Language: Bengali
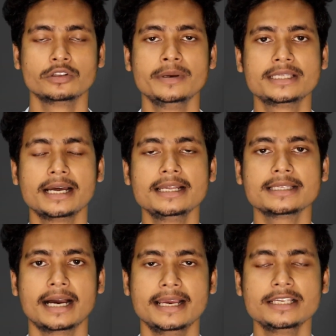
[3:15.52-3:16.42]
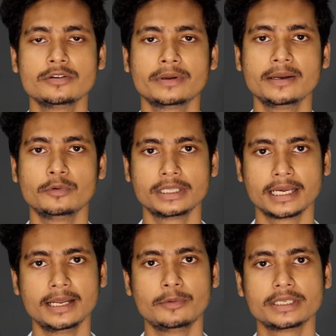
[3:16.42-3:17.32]
তো বেসিক্যালি সায়েন্স তোমাদের বলতে
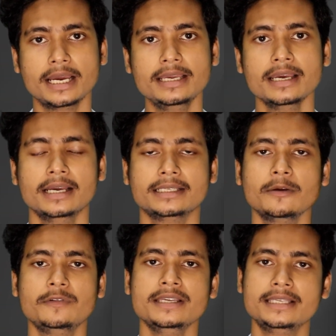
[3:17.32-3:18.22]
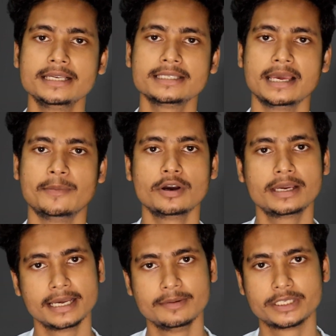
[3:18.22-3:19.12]
গেলে বোঝায় যে ফিজিক্স এবং
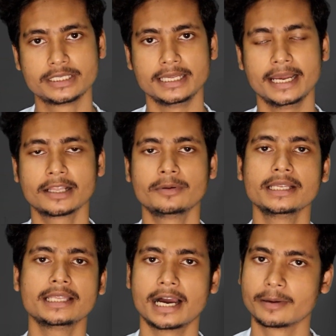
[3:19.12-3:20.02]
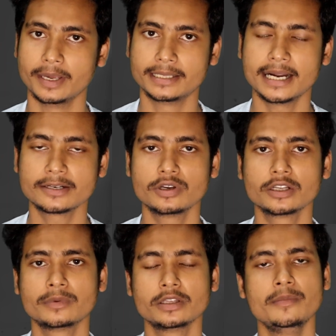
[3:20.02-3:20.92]
কেমিস্ট্রি এটা তোমাদের থাকবেই তার
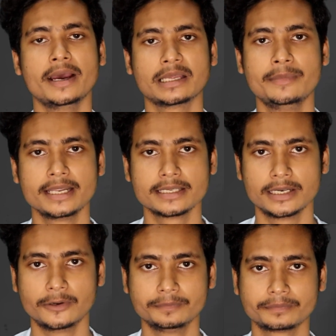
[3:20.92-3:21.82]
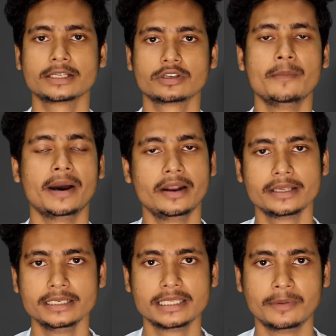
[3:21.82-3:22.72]
সঙ্গে তোমরা যদি ম্যাথামেটিক্স নাও তার সঙ্গে
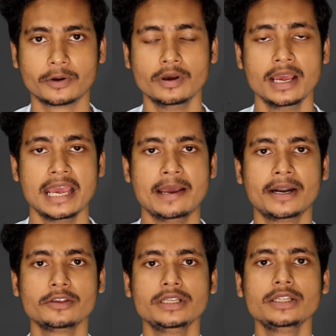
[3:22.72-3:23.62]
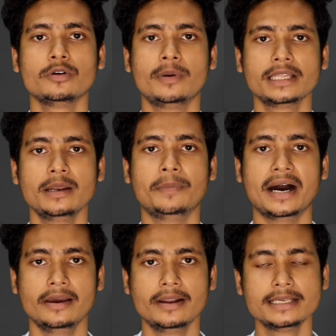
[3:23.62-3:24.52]
বায়োলজি নিতে পারো এবার যদি তোমাদের
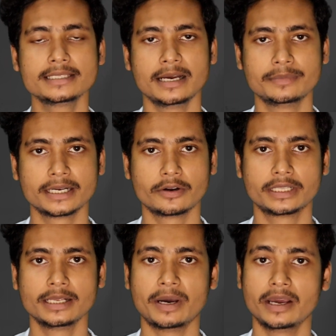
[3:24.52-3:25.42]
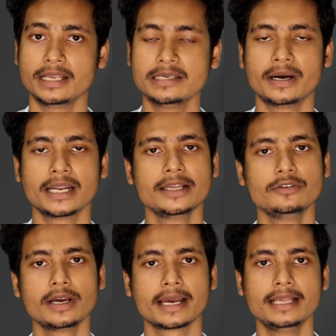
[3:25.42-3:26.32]
বায়োলজি সাবজেক্ট অর্থাৎ বায়োলজি মানে
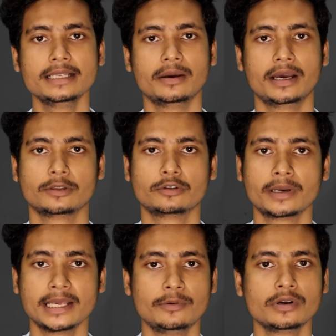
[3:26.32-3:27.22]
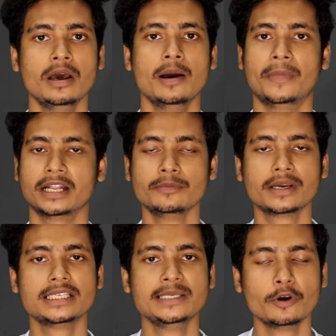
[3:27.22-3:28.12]
কিন্তু এখানে তোমরা যেমন
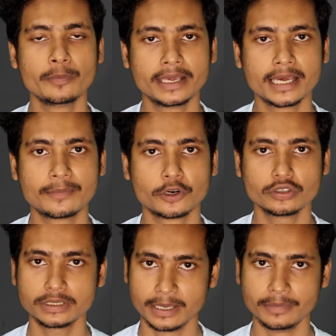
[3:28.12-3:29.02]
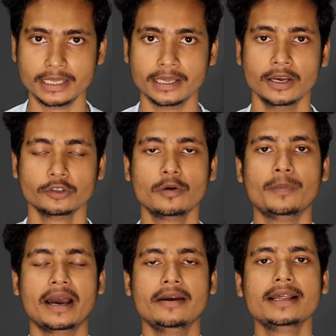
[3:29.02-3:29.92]
মাধ্যমিকে জীবন বিজ্ঞান পড়েছো সেমনি তো
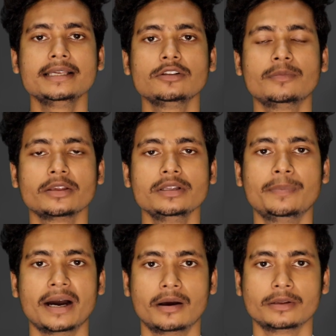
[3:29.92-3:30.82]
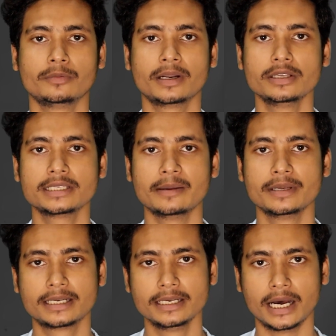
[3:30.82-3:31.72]
বায়োলজি তোমরা যদি তোমরা যদি
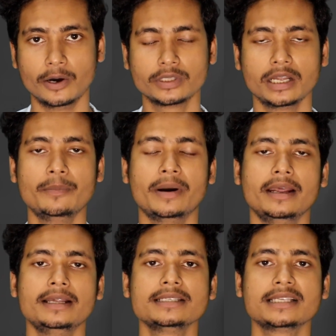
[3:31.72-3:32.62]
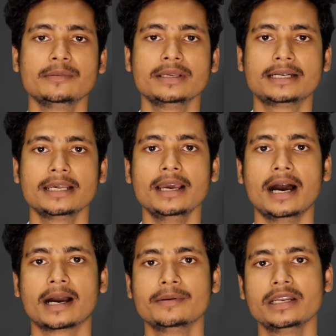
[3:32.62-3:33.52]
সাবজেক্টটি নাও তাহলে বায়োলজি সাবজেক্টে
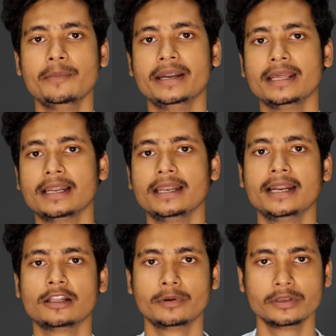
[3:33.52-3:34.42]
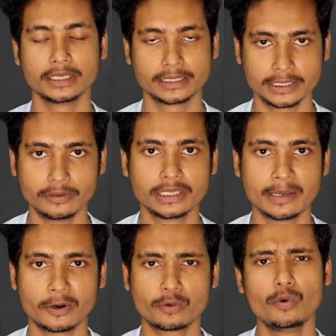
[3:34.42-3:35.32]
আগামী দিনে মেডিকেল লাইনে তোমরা যদি যেতে চাও
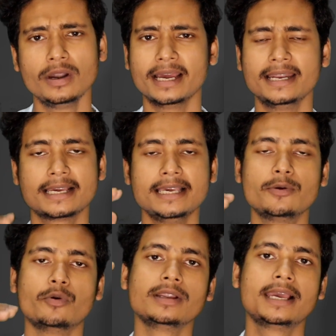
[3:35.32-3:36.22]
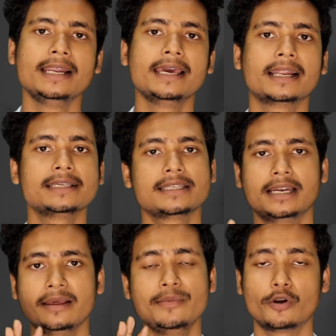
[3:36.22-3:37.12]
নিতে পারো কোন লাইনে কি কোন কেরিয়ার আছে
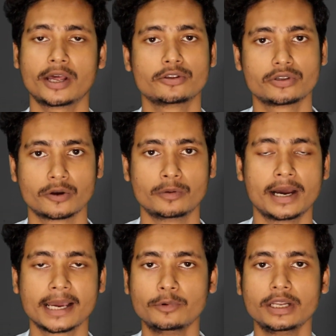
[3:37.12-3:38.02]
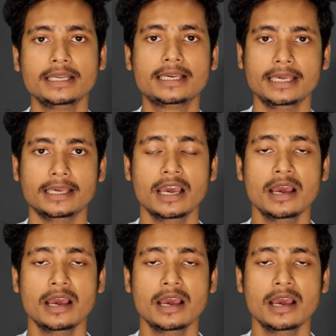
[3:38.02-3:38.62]
সেটা নিয়ে আমি পরে আলোচনা করবো আগে বলে দিই কী